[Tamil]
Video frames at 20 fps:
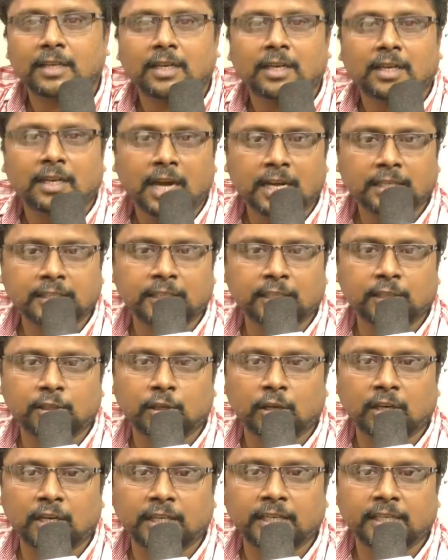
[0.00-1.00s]
ராசி
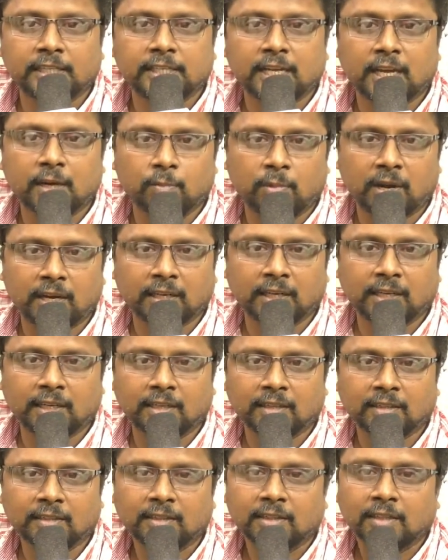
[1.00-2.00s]
ஜுவல்லரி சார்பாக
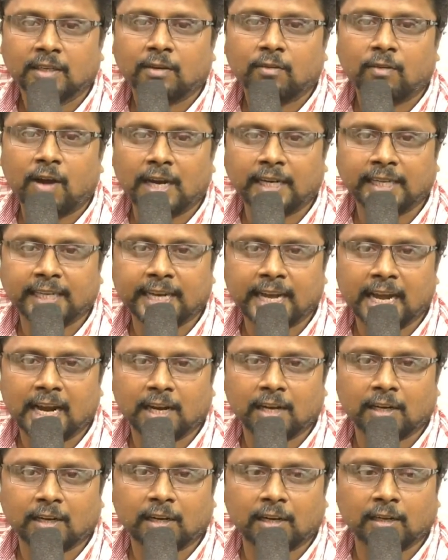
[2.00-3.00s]

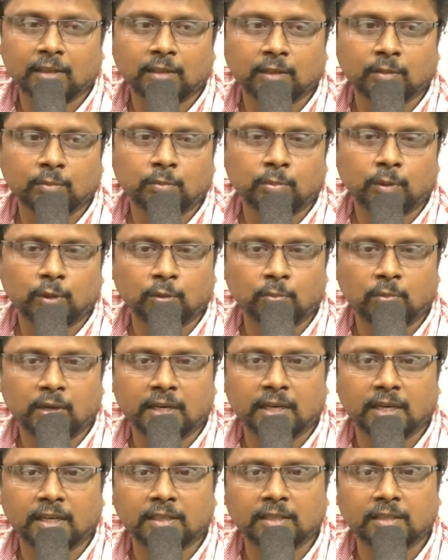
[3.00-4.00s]
வாடிக்கையாளர்களுக்கும்
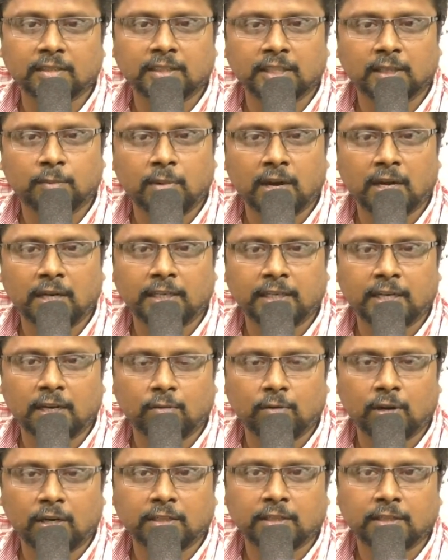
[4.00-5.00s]
பொதுமக்களுக்கும் தீபாவளி
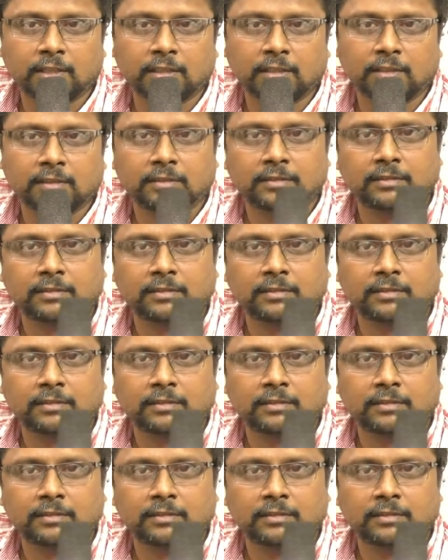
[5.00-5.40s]
நல்வாழ்த்துக்கள்